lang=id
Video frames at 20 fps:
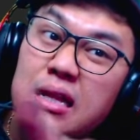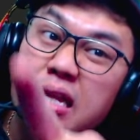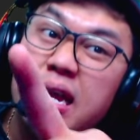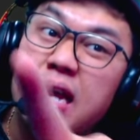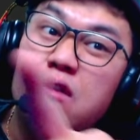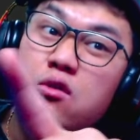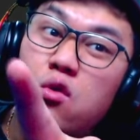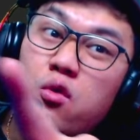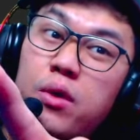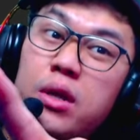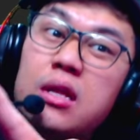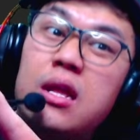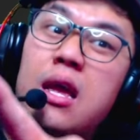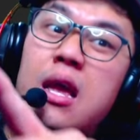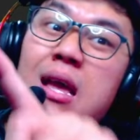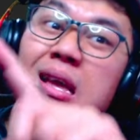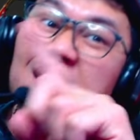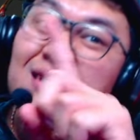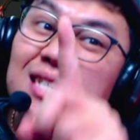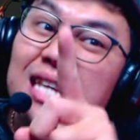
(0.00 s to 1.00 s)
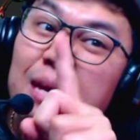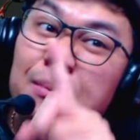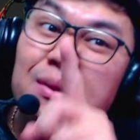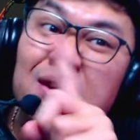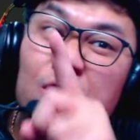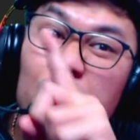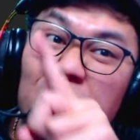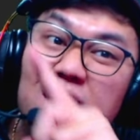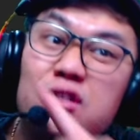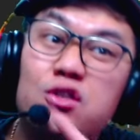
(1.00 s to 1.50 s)
nih yang nungguin
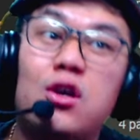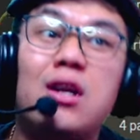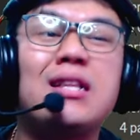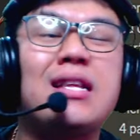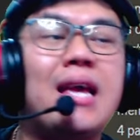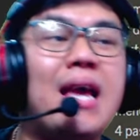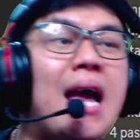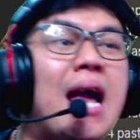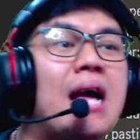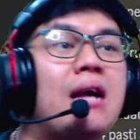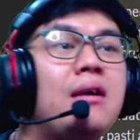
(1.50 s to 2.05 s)
Toilet soalnya ya.